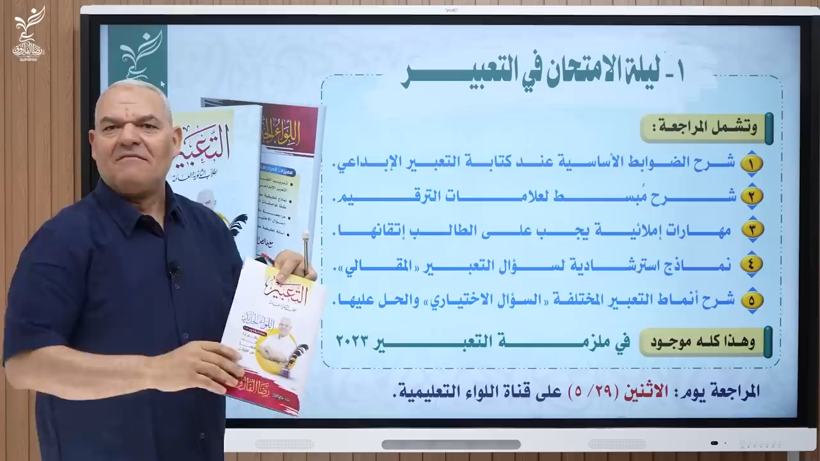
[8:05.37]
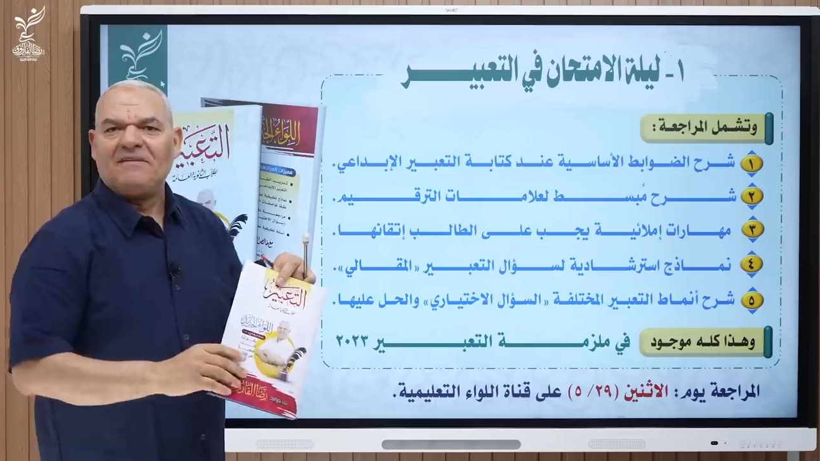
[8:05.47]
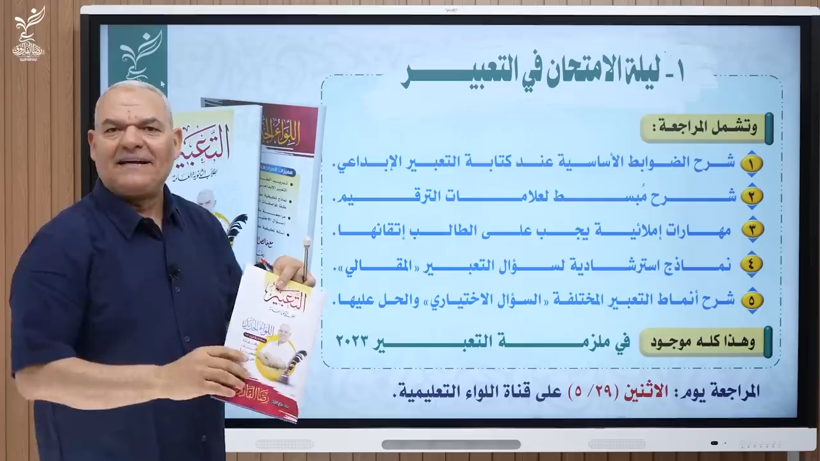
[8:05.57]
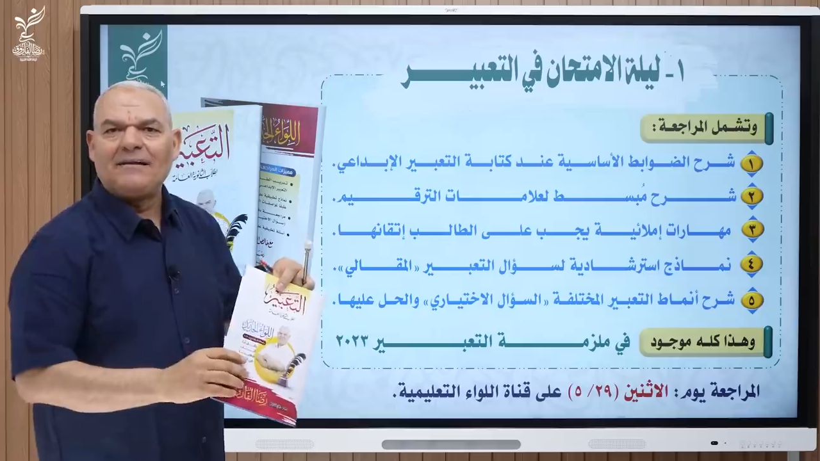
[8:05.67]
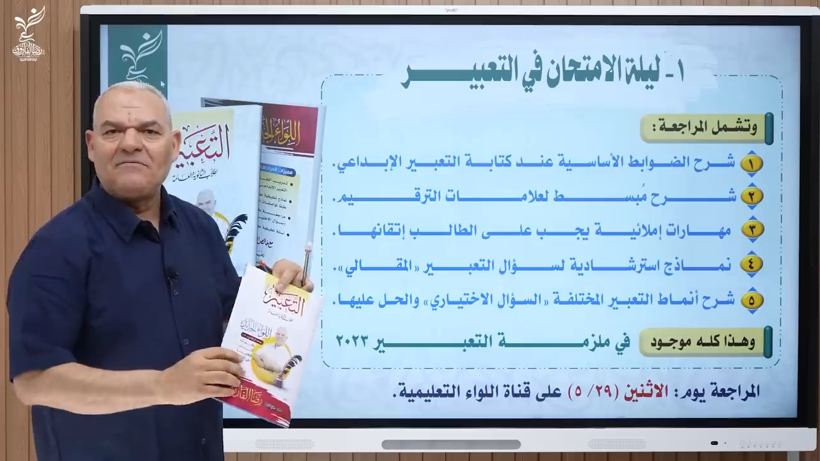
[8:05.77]

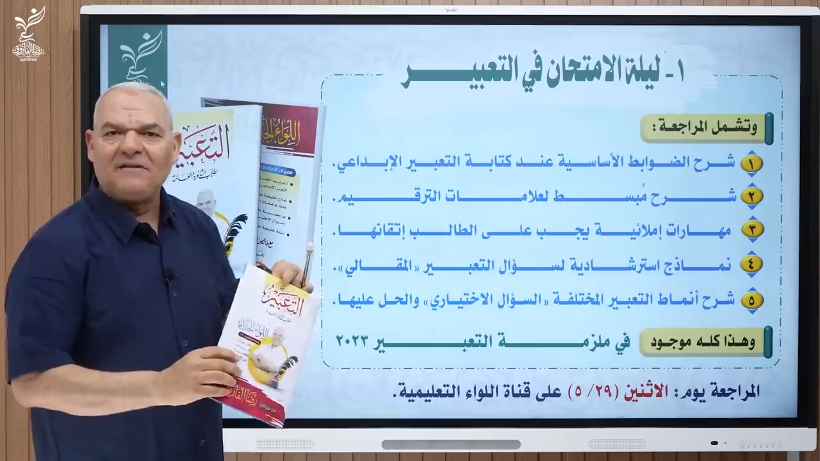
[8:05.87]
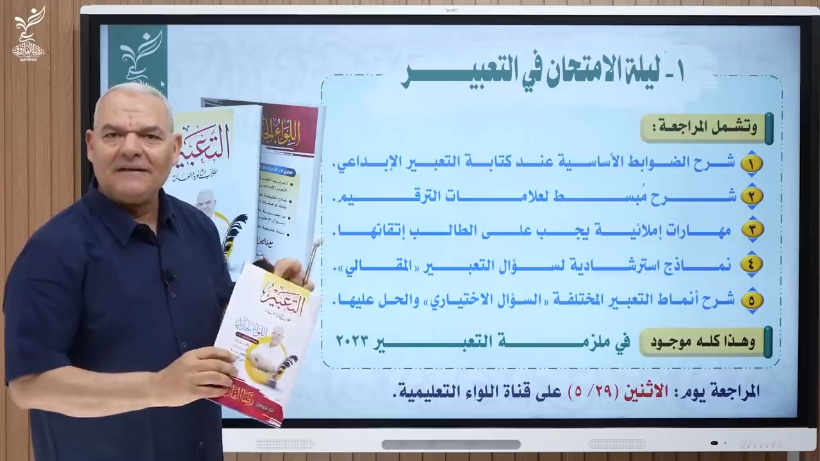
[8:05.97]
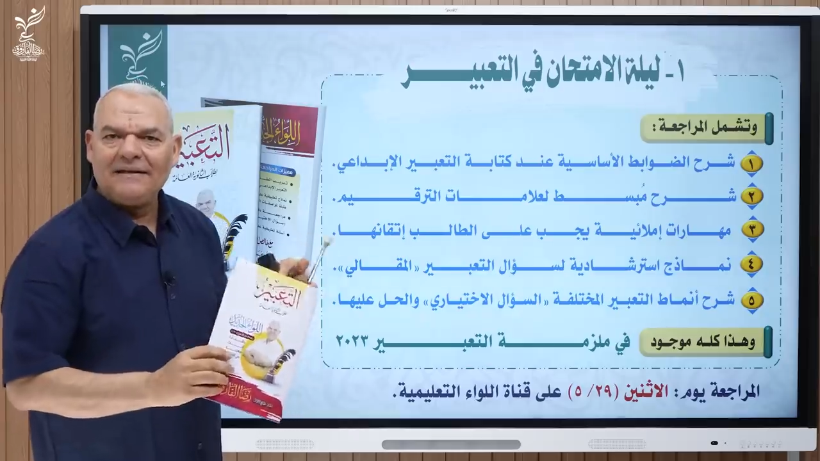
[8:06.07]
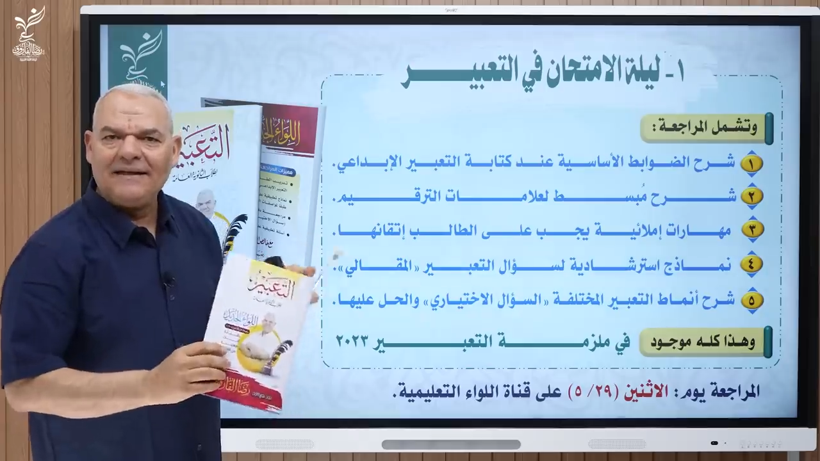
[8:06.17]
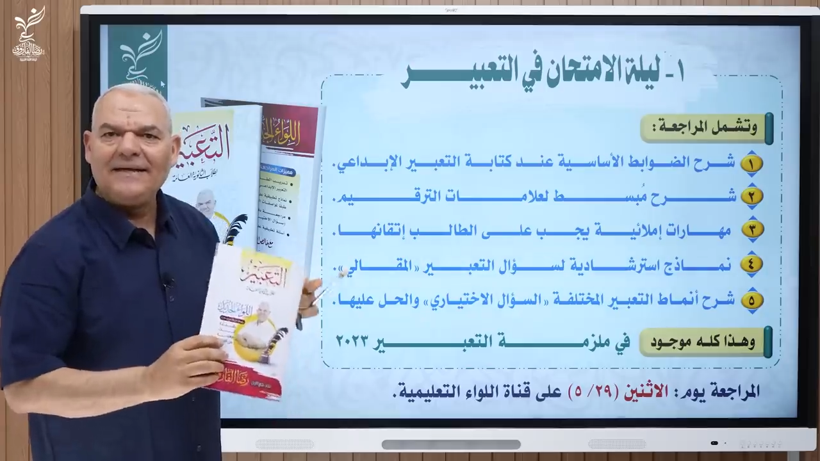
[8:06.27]
فكده
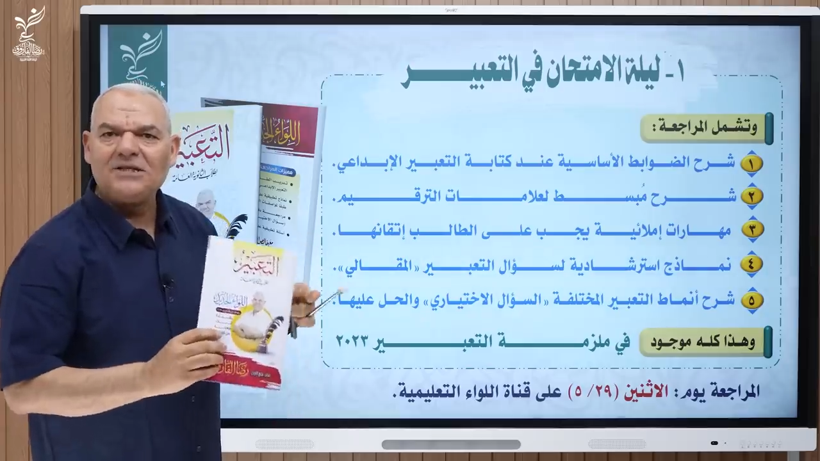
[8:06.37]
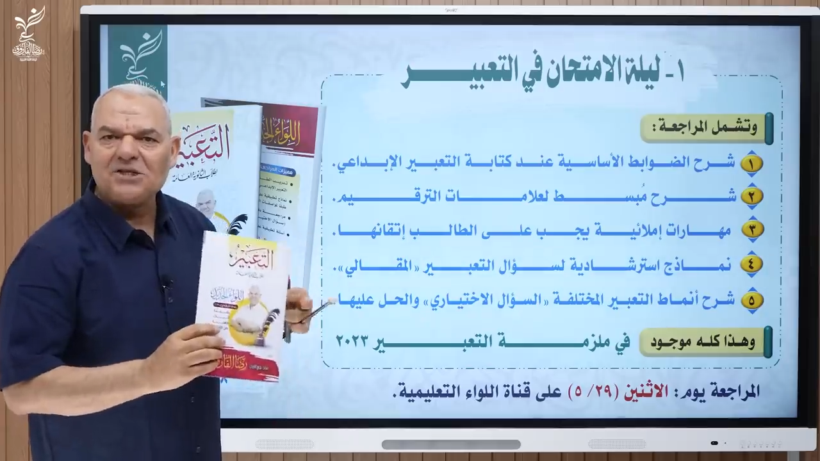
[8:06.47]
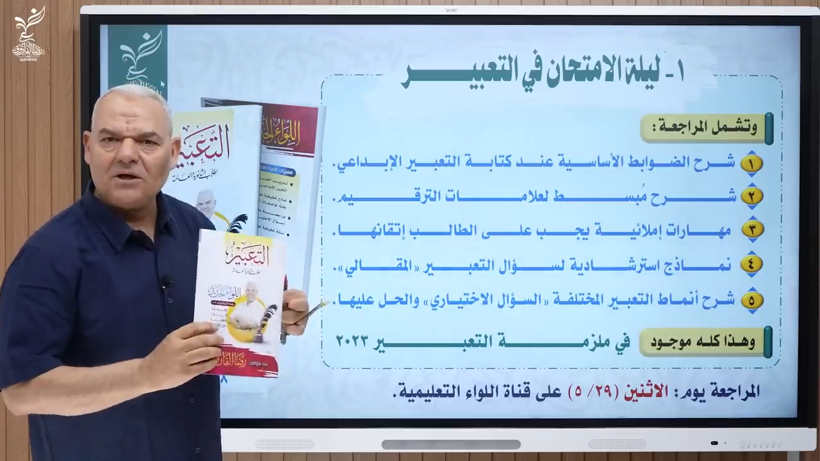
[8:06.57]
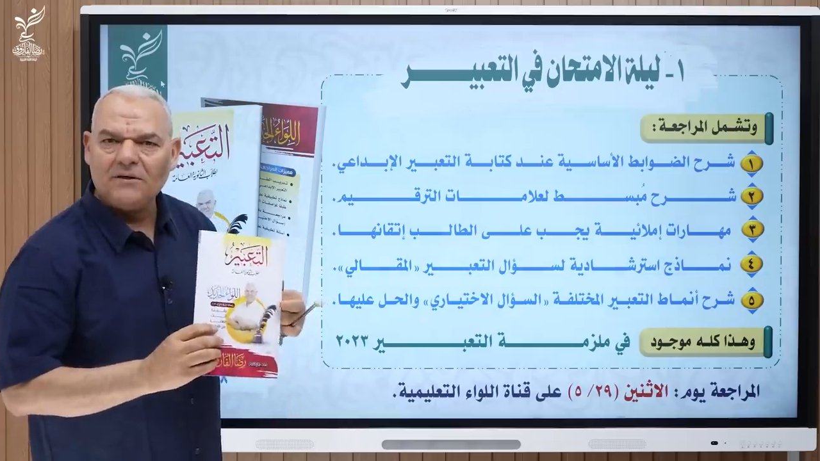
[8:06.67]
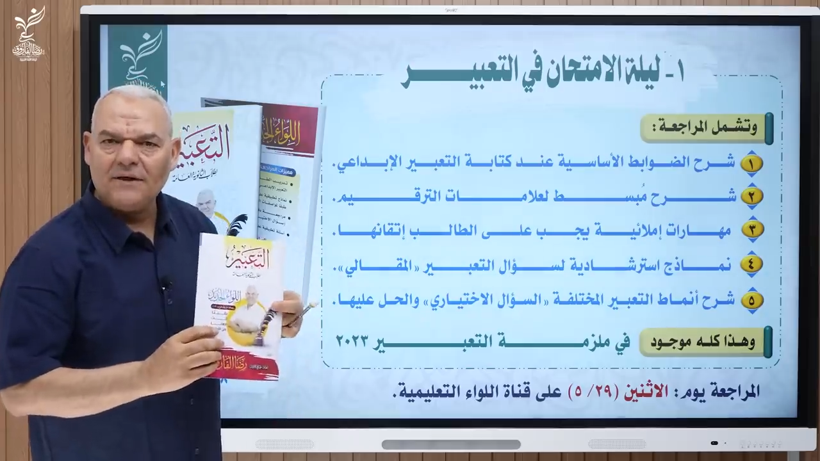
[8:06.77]
بفضل الله ان
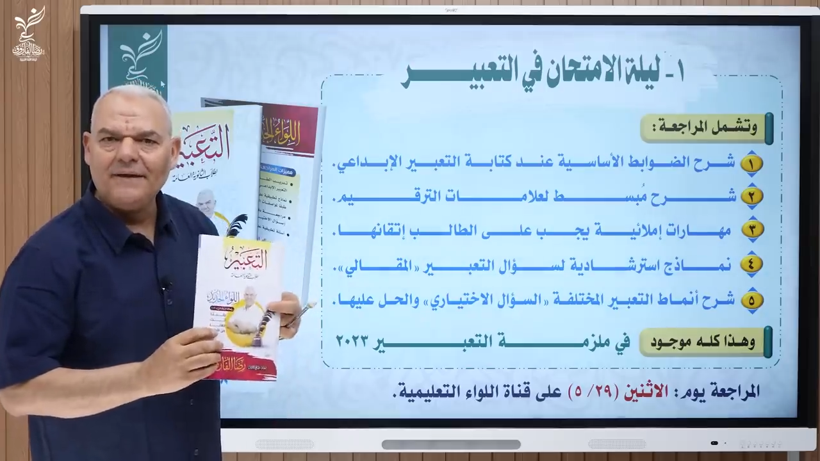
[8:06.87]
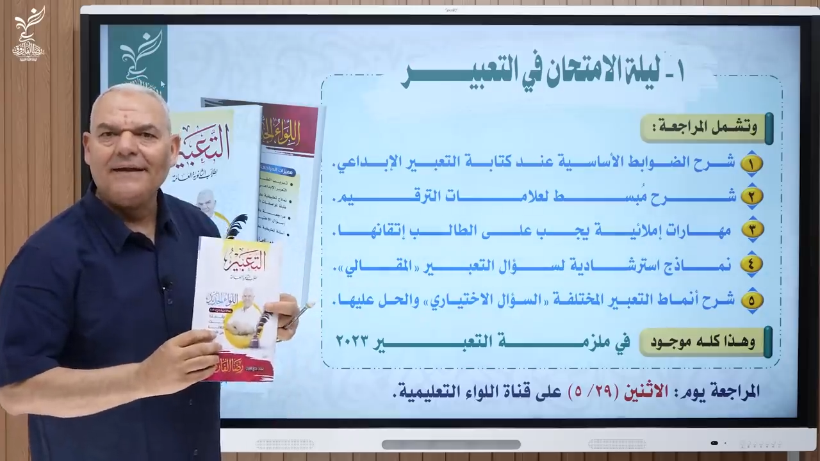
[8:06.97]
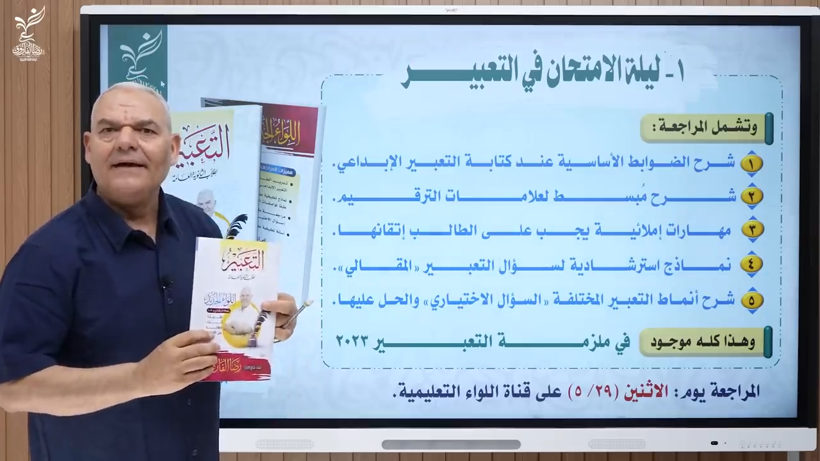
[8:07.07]
شاء الله